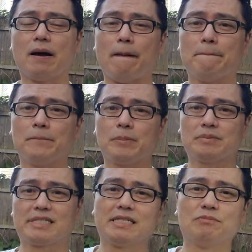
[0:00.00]
음
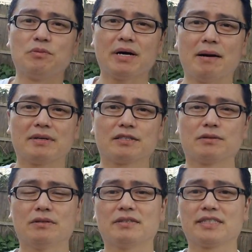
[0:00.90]
지금 보면 아무래도
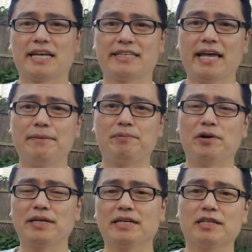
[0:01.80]
올해도 예,
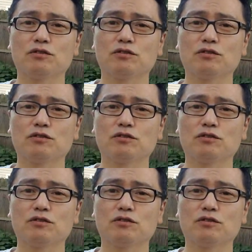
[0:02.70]
테이퍼링에 대한